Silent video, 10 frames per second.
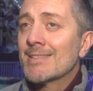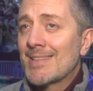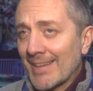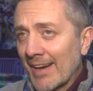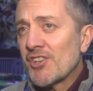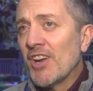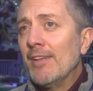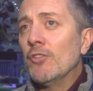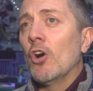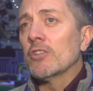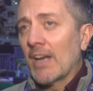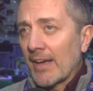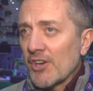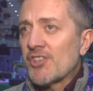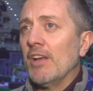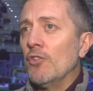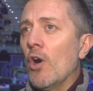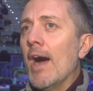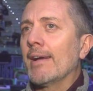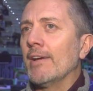Sta crescendo, sta
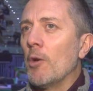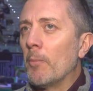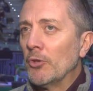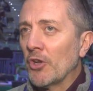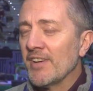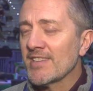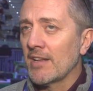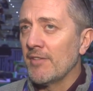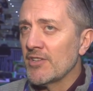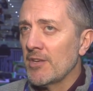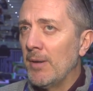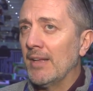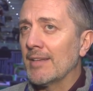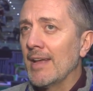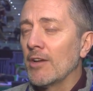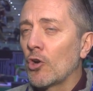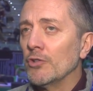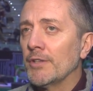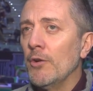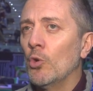crescendo anche da un punto di vista di visibilità, di
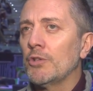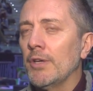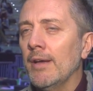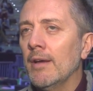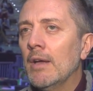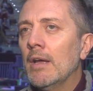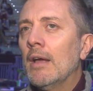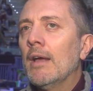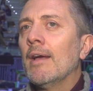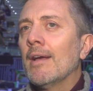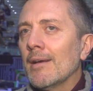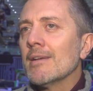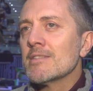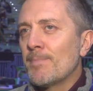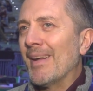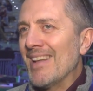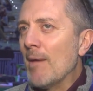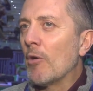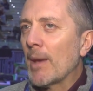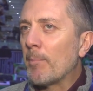contenuti,
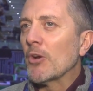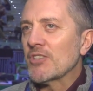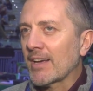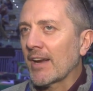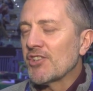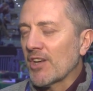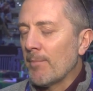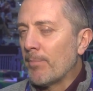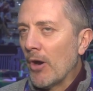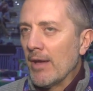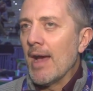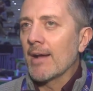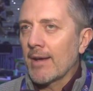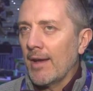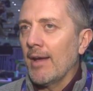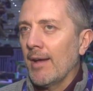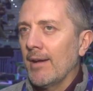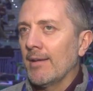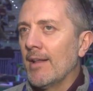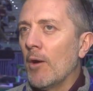speriamo che possa crescere poi
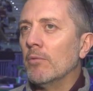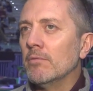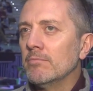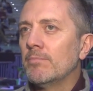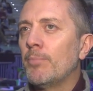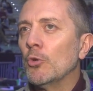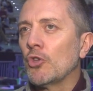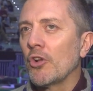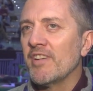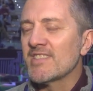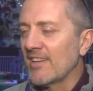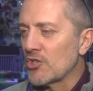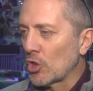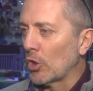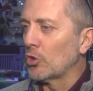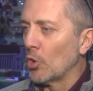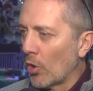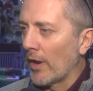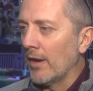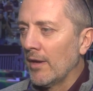anche da un punto di vista di
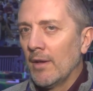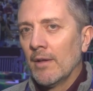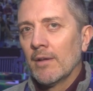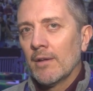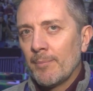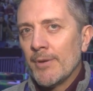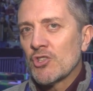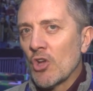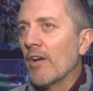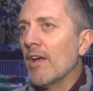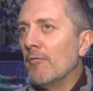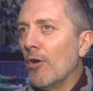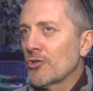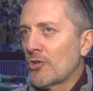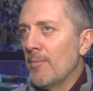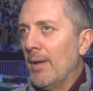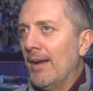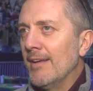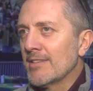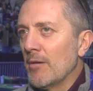strutture Pistoia il vostro è
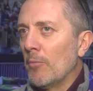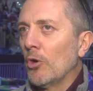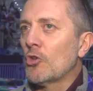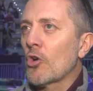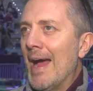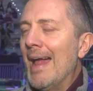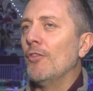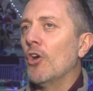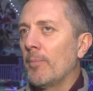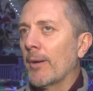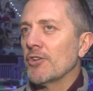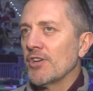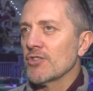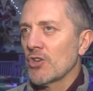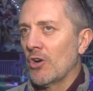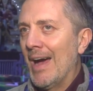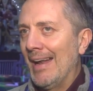bellissimo, è molto caldo, però ce ne sono